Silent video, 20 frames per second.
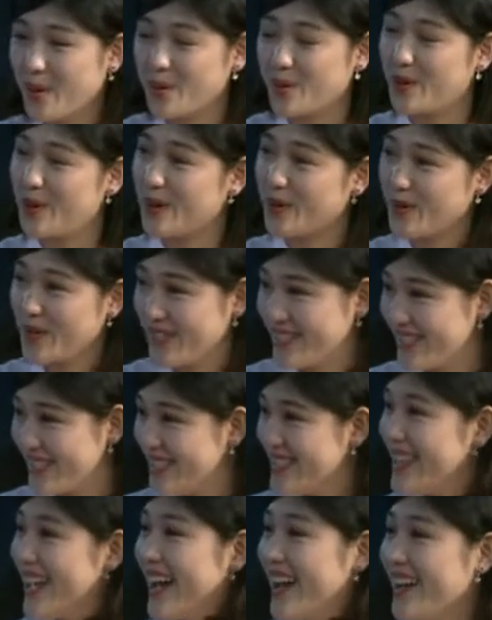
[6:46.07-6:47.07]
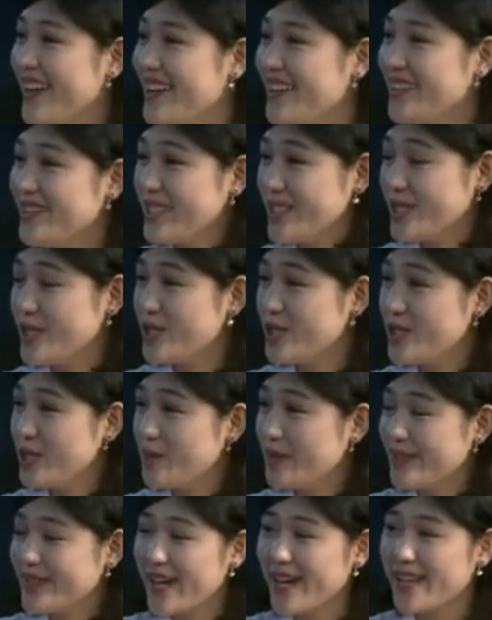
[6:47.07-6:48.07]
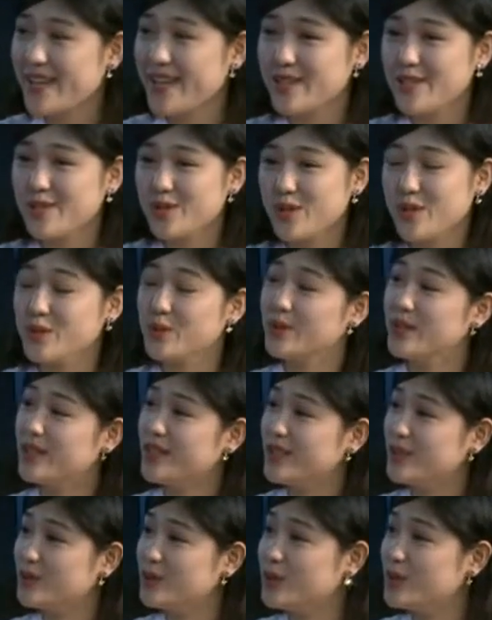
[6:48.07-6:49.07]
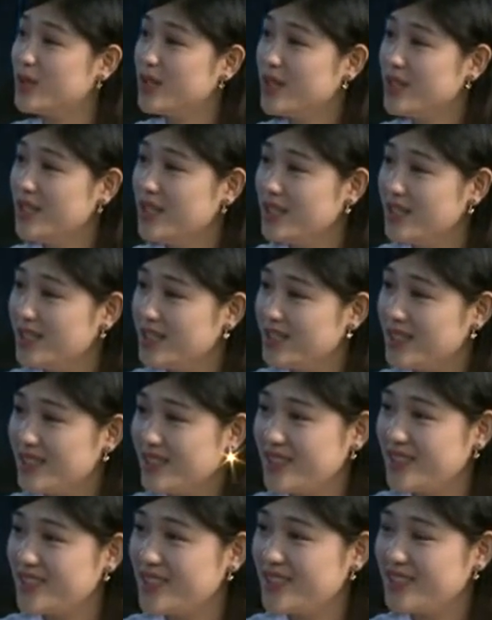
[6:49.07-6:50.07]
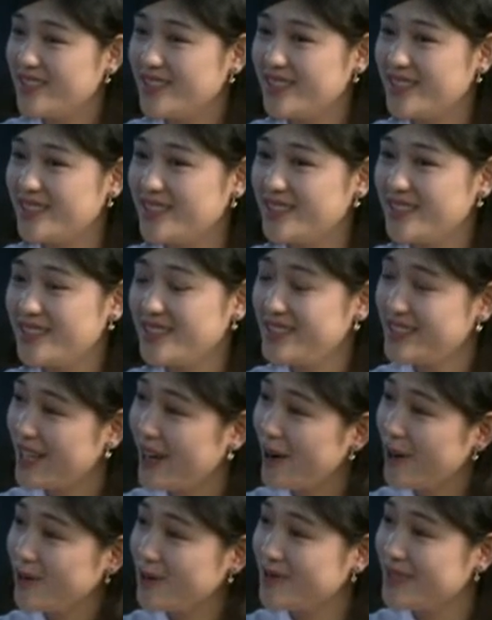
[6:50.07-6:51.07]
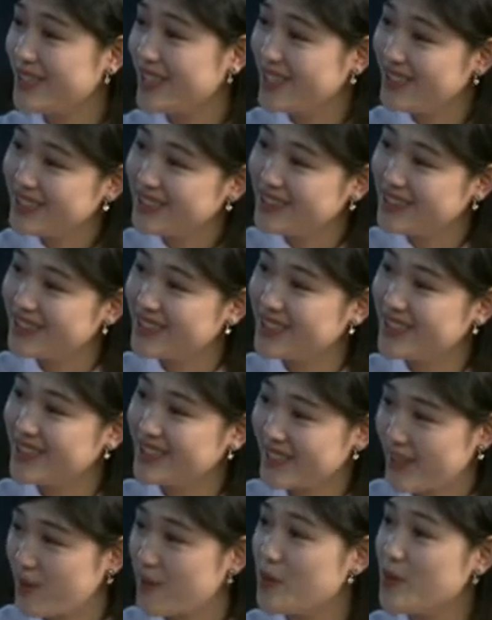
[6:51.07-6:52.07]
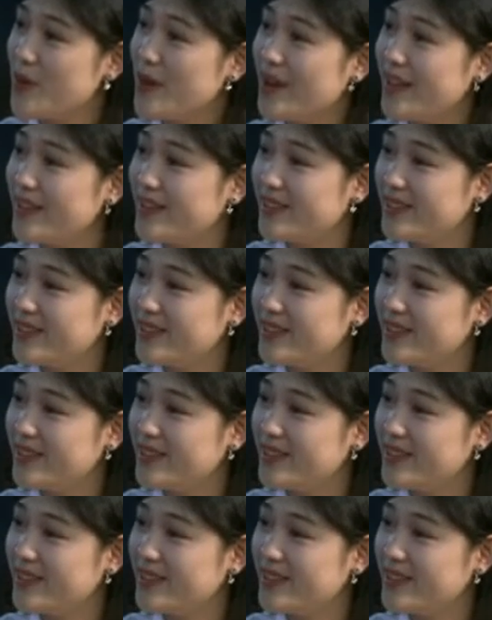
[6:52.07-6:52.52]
包括 Christina，其实你们大胆的选用了很多呃小年龄的演员，